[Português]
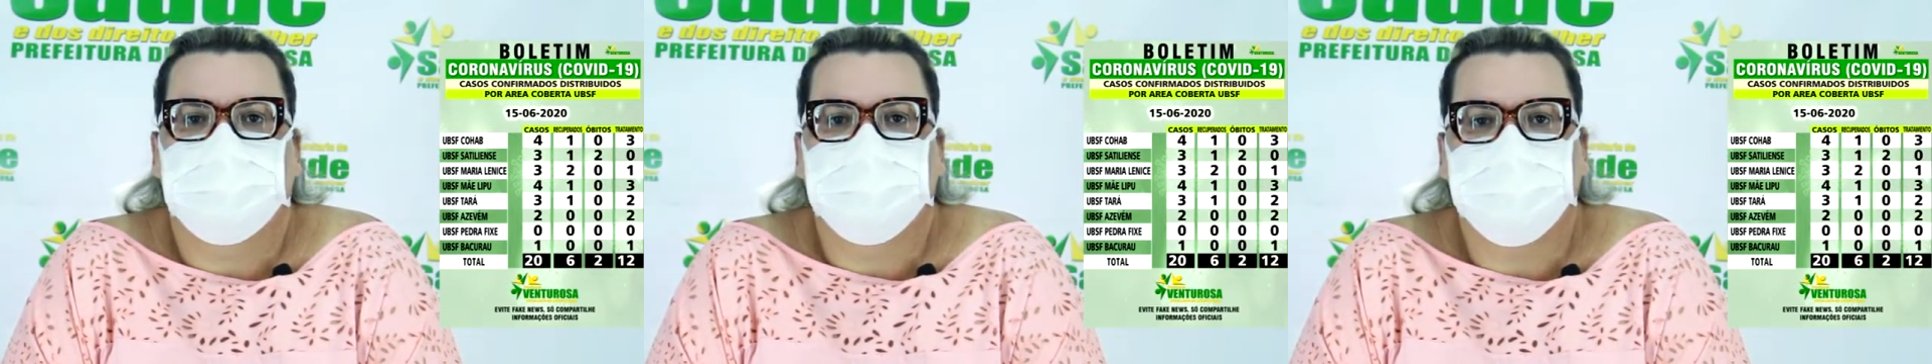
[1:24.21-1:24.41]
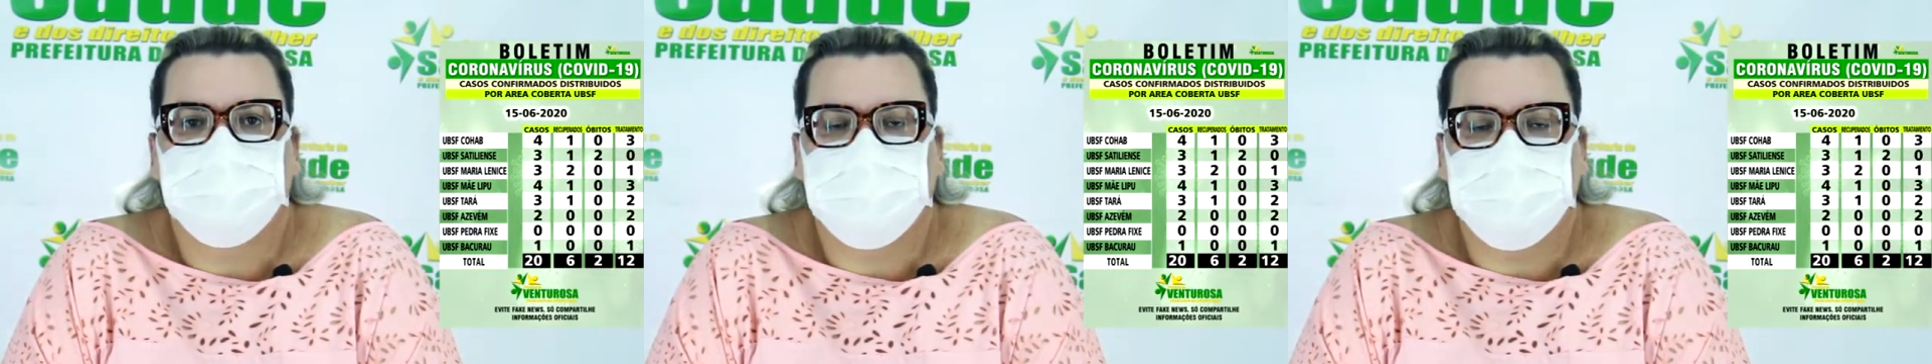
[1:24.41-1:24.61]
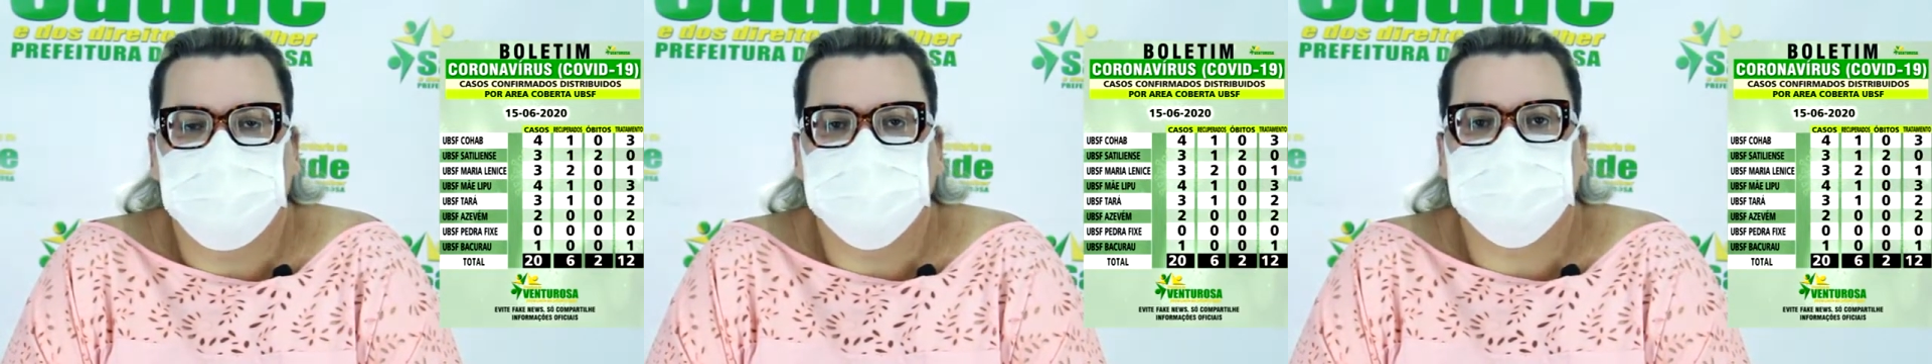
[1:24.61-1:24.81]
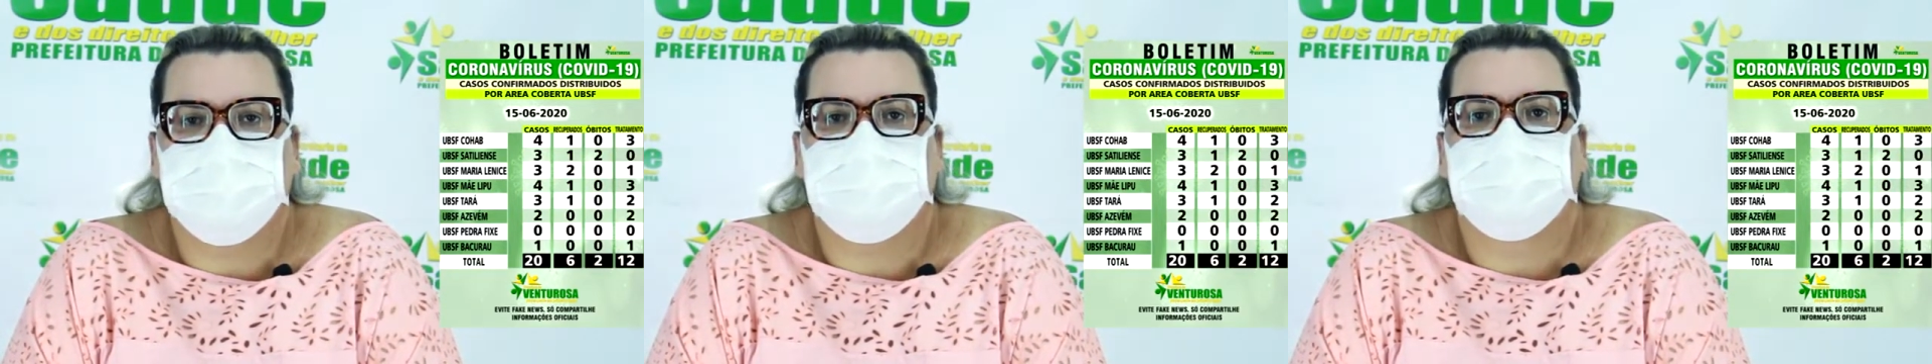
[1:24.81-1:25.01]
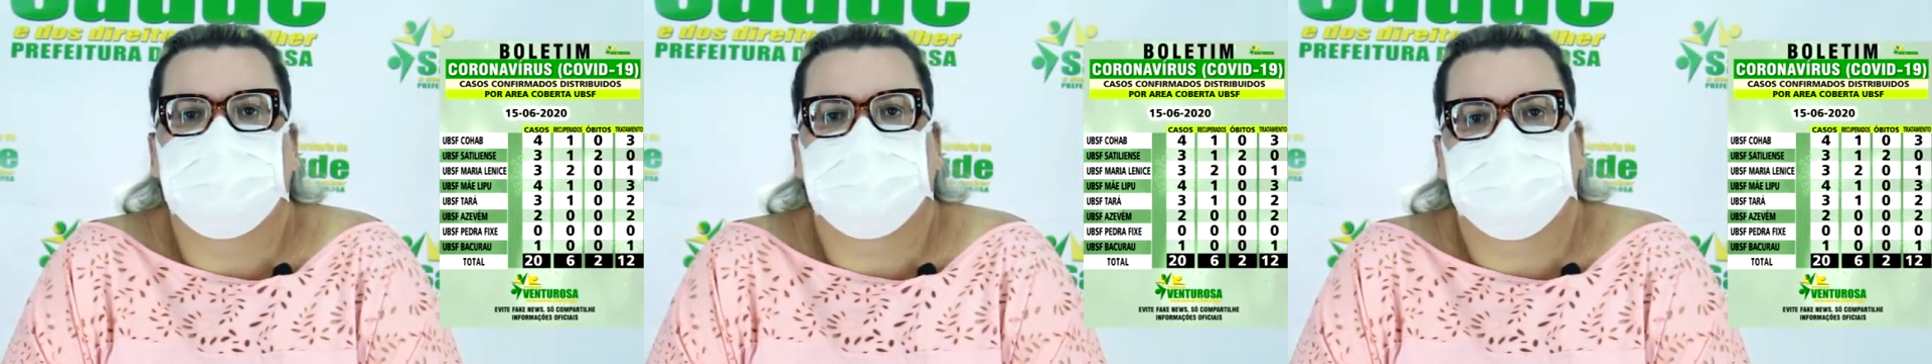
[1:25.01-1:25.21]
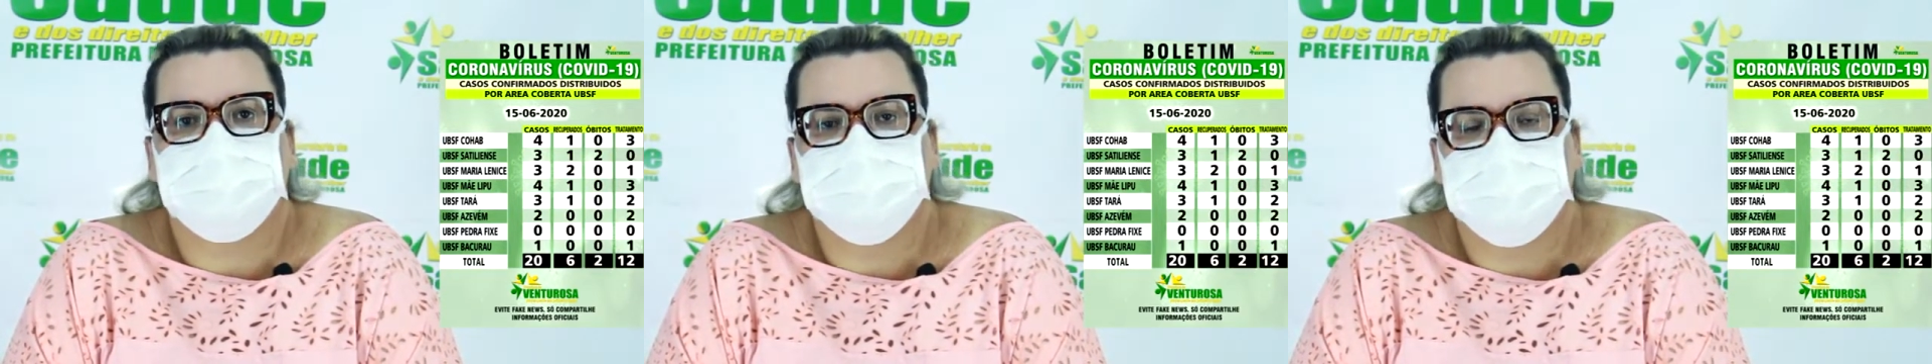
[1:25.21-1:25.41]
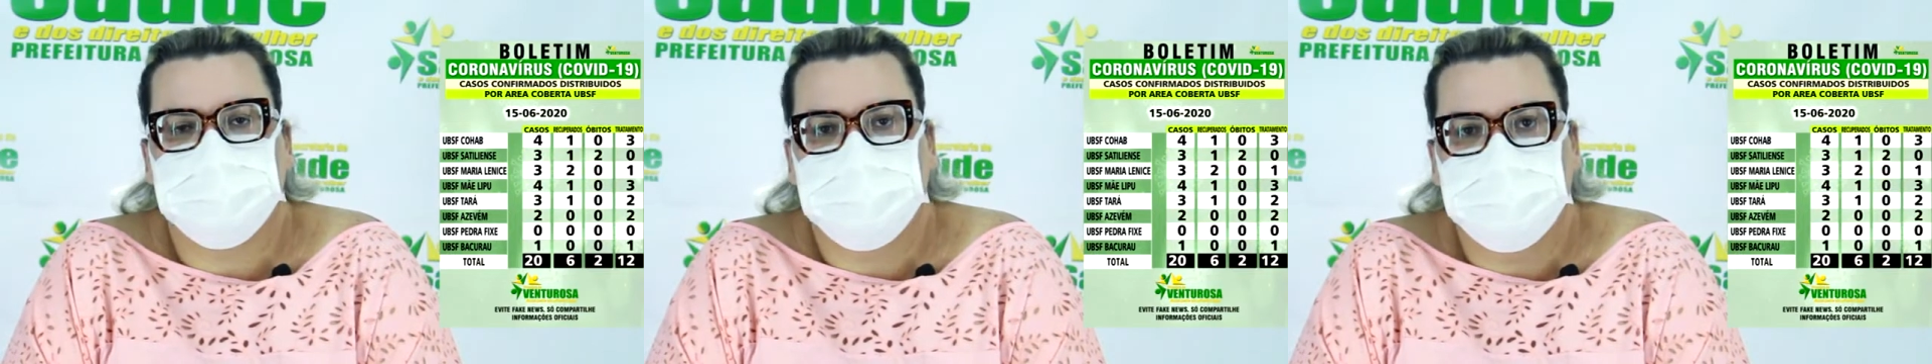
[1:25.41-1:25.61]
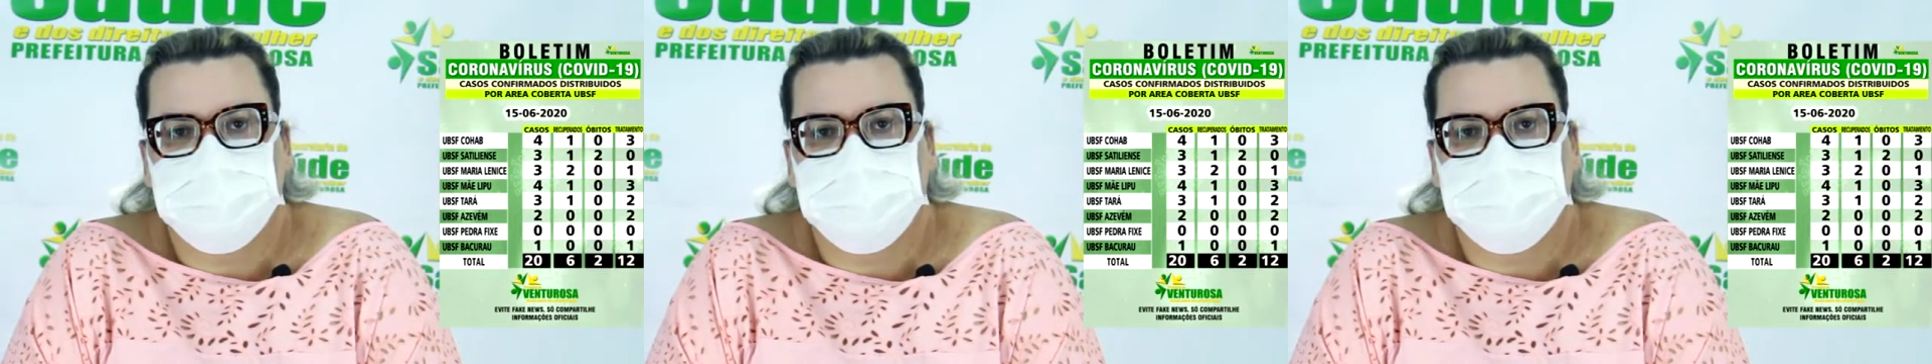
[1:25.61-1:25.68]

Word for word: dois óbitos